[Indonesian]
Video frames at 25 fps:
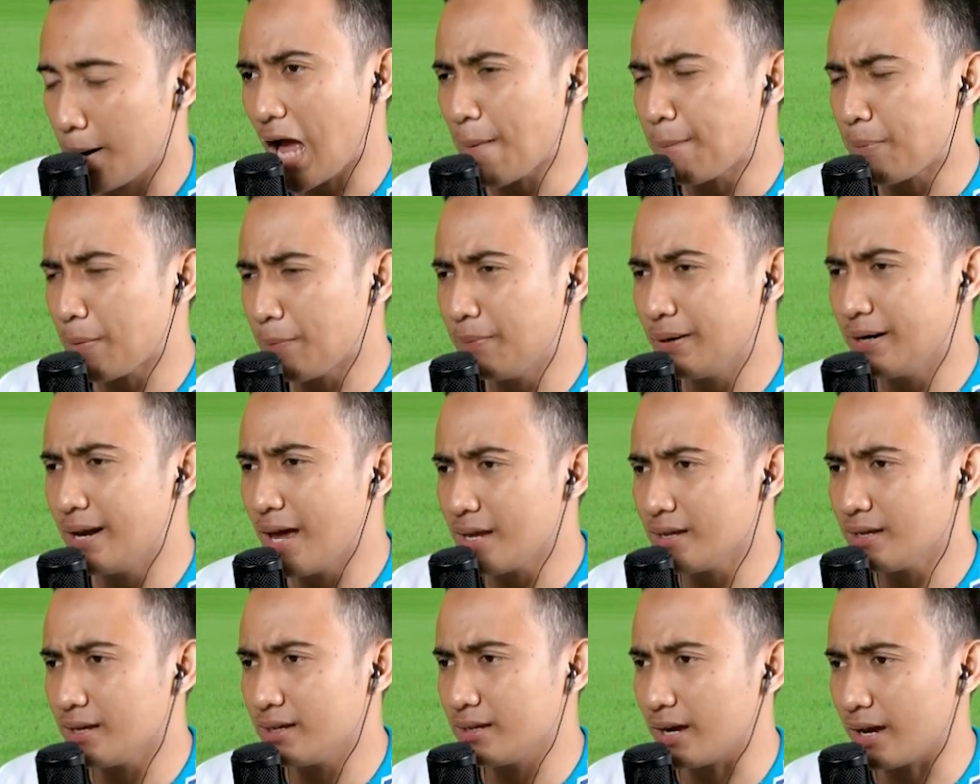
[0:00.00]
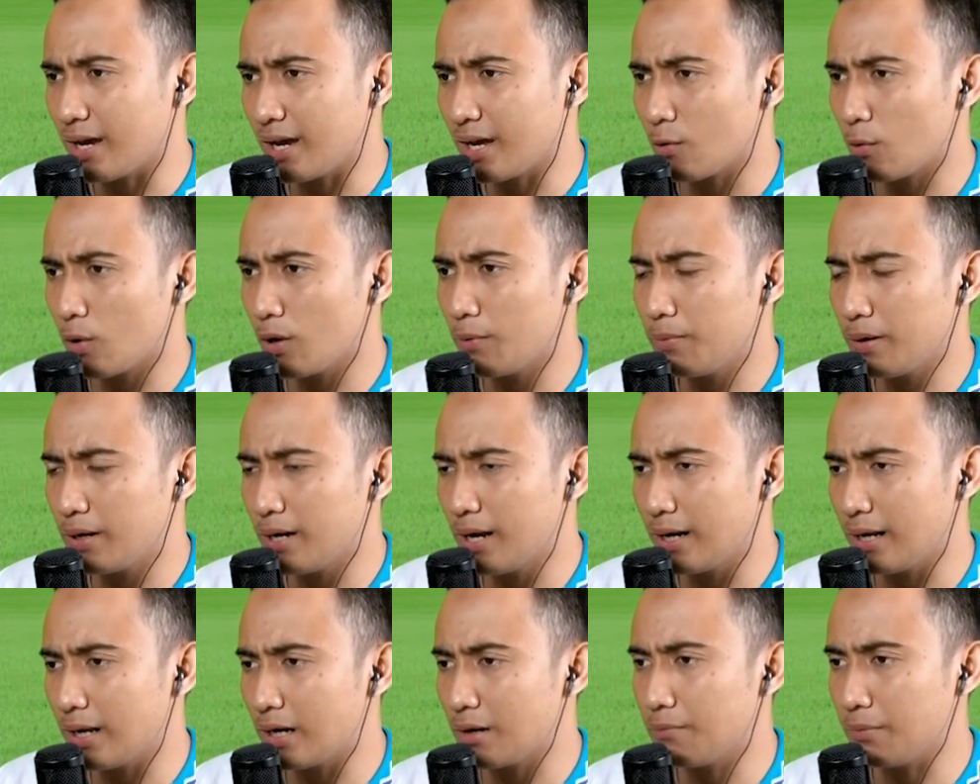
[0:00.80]
Apa bedanya ya RWB
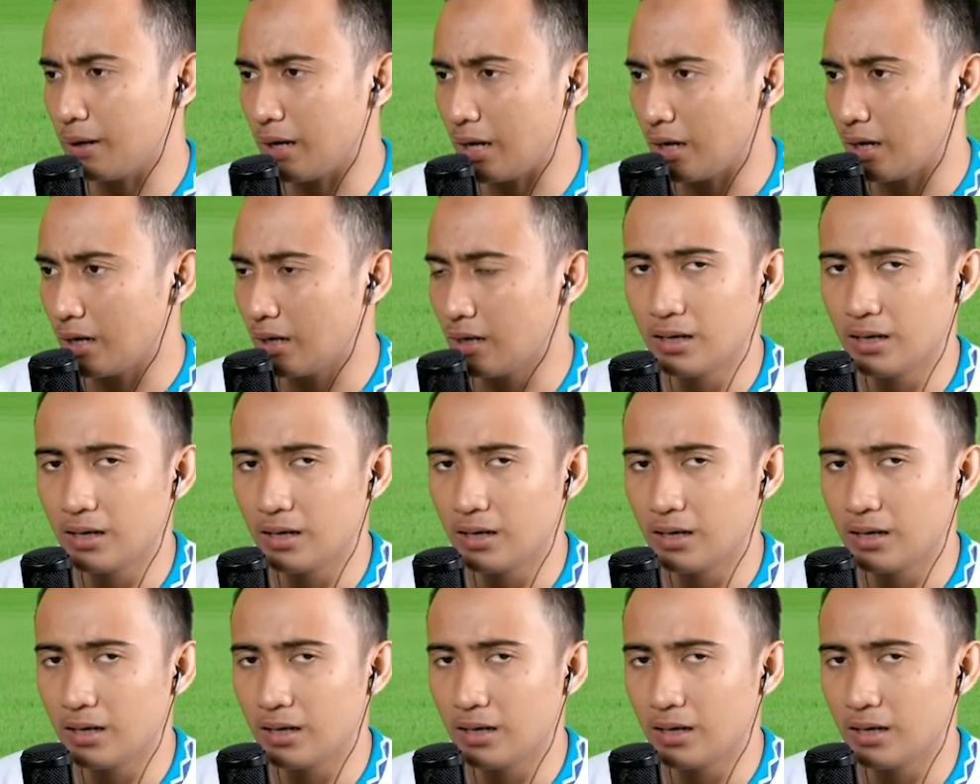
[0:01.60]
dan RB?